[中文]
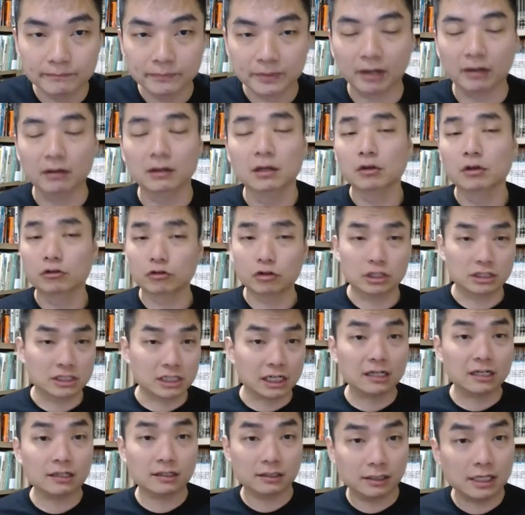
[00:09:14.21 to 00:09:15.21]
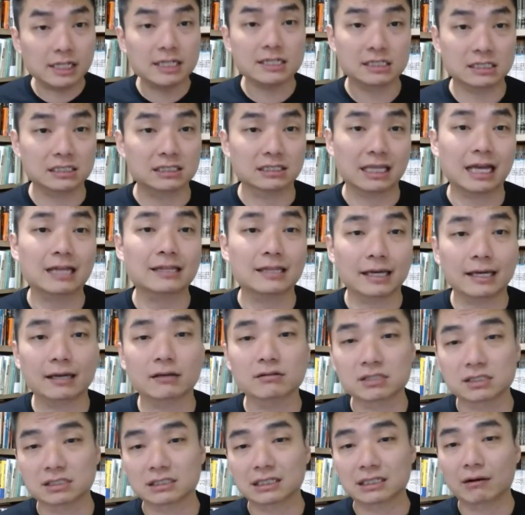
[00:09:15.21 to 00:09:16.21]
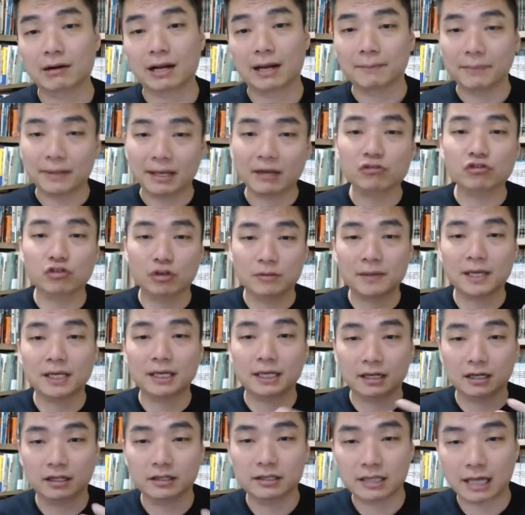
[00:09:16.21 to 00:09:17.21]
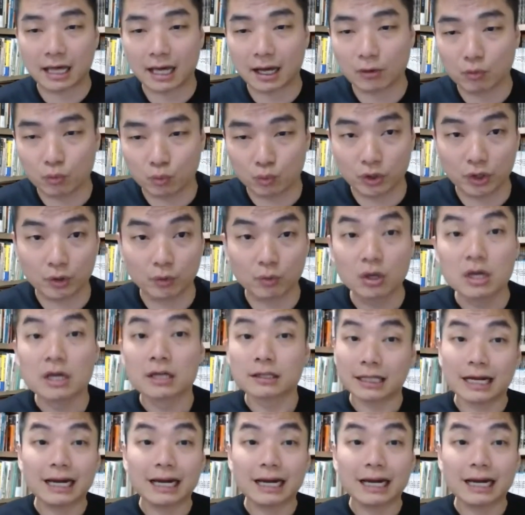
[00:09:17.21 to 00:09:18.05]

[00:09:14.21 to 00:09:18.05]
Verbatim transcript: 好，所以这个历史大家要知道了，不要随便给人家忽悠。